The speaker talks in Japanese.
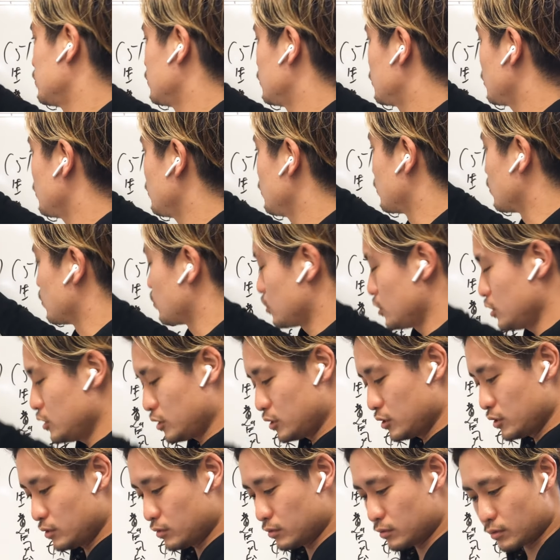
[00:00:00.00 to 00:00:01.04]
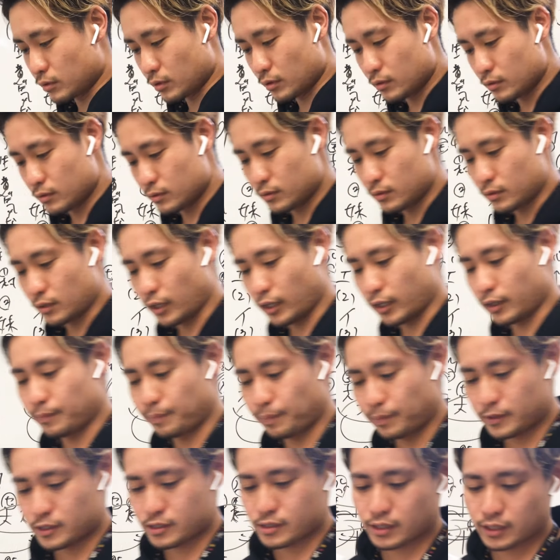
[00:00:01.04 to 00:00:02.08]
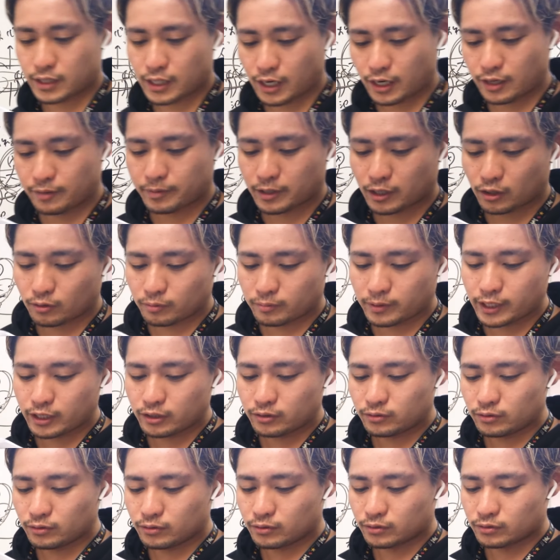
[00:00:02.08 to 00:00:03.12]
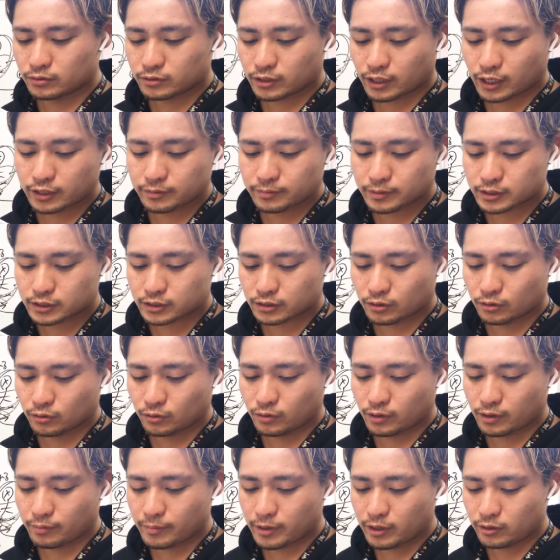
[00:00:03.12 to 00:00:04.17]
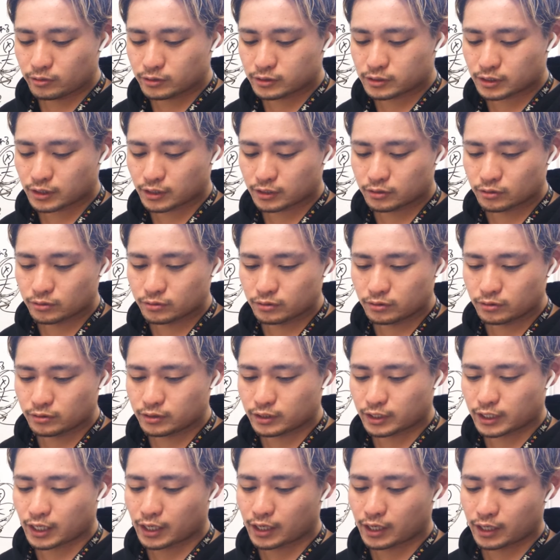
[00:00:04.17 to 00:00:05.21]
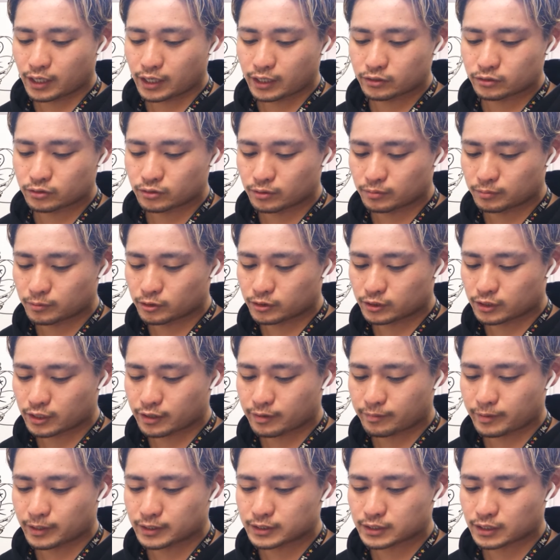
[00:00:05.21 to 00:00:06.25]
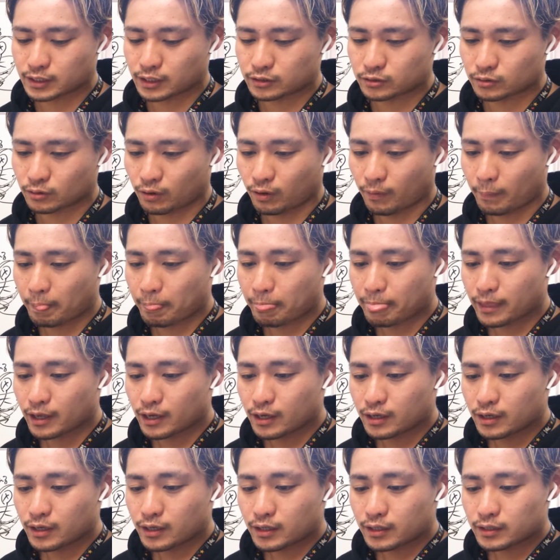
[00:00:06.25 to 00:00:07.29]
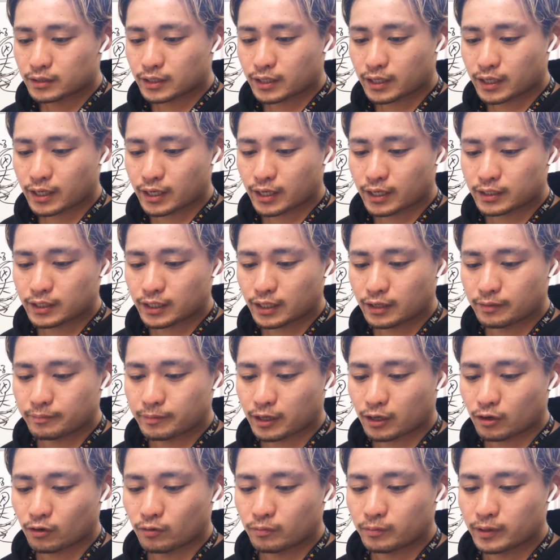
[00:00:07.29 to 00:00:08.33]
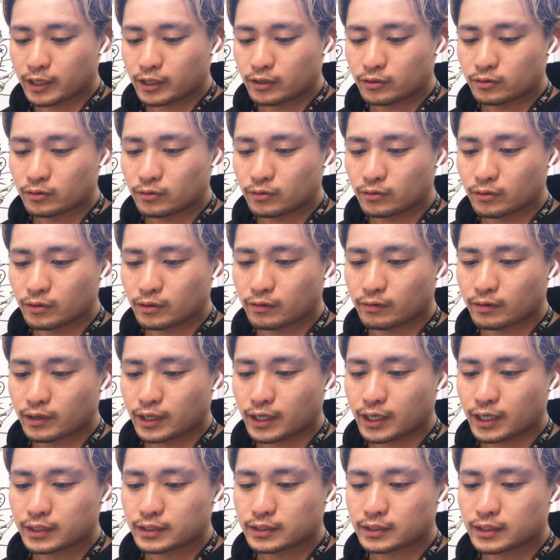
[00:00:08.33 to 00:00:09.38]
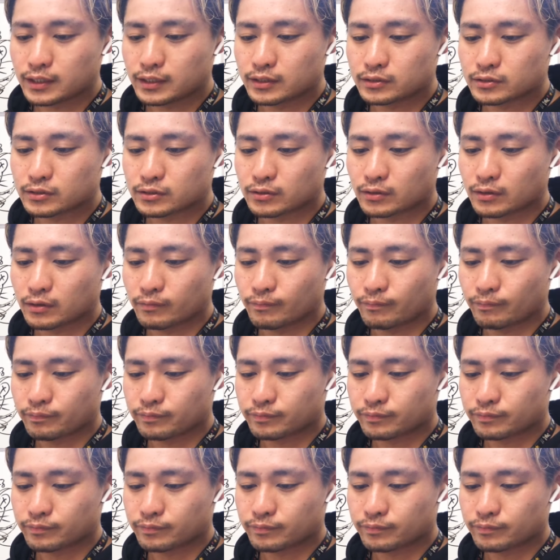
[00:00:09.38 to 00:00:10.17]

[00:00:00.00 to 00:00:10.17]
ちの石区。はい。次、7番。お前の心とありますが、王はメロスがどのように考えると思っていますかと。で、7番。お前の心は分かっているぞ。